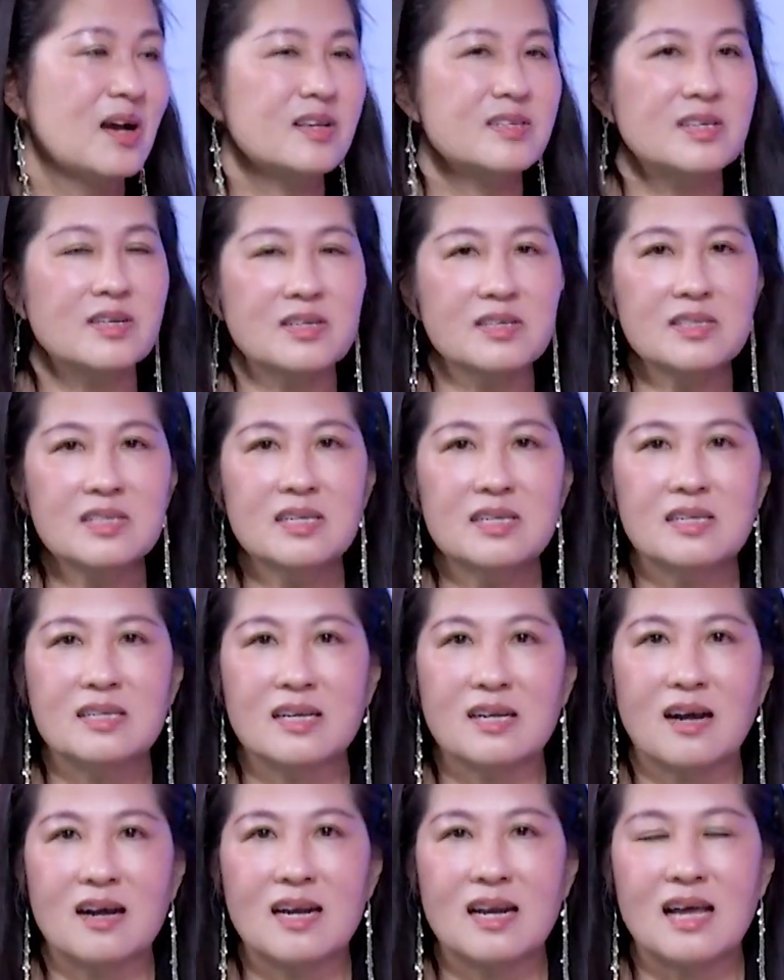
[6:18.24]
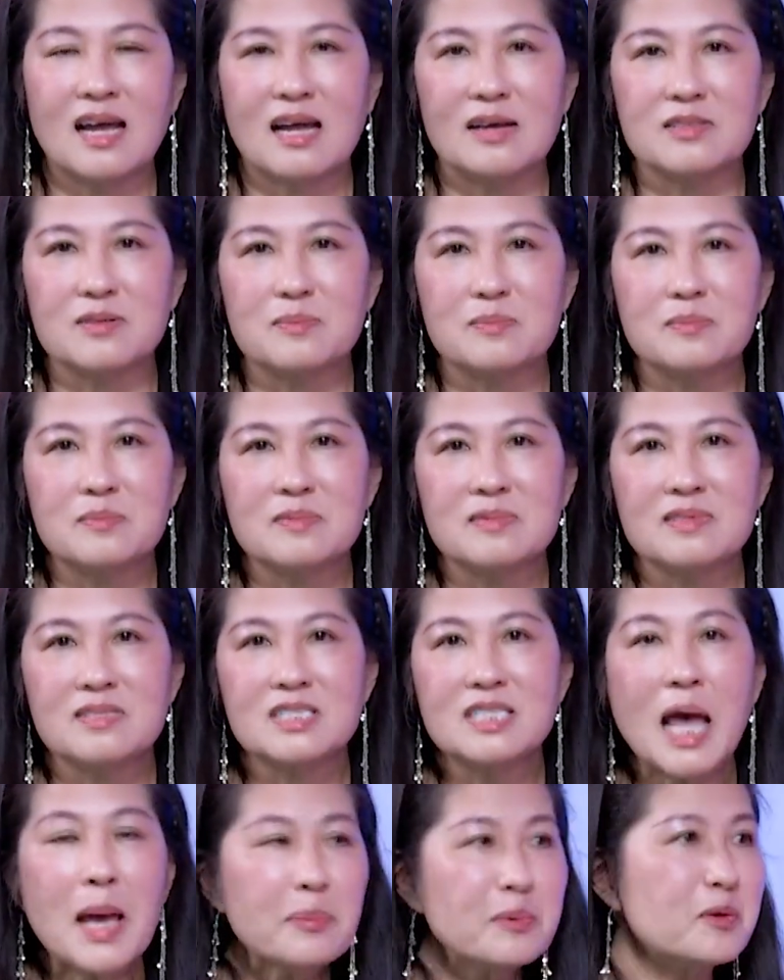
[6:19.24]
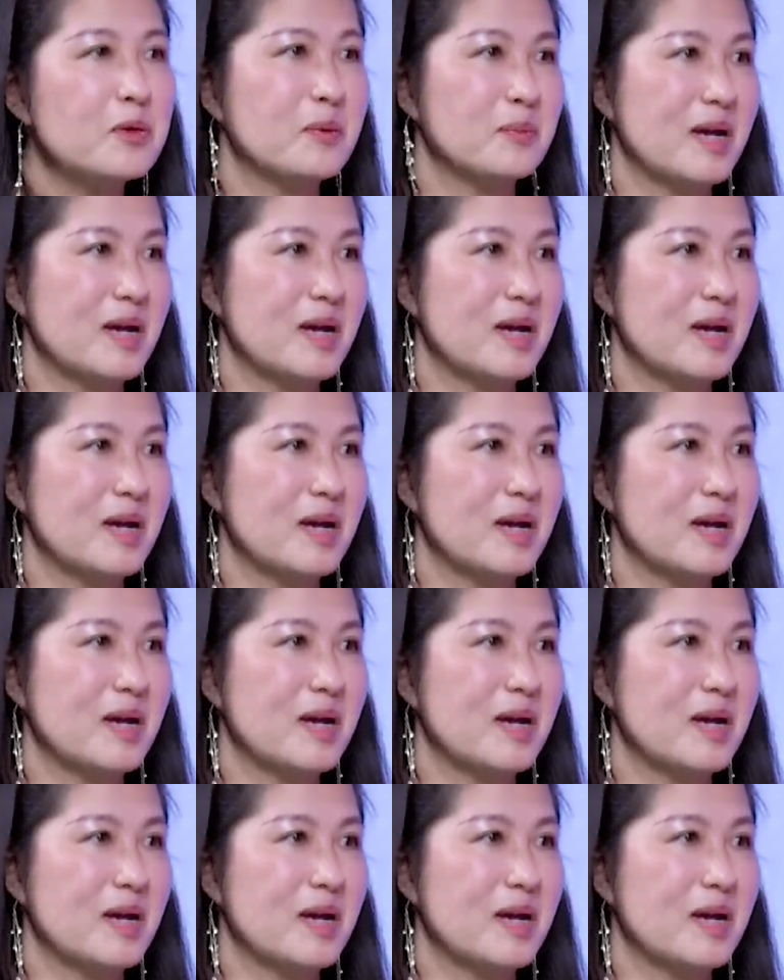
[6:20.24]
những người gọi là sếp của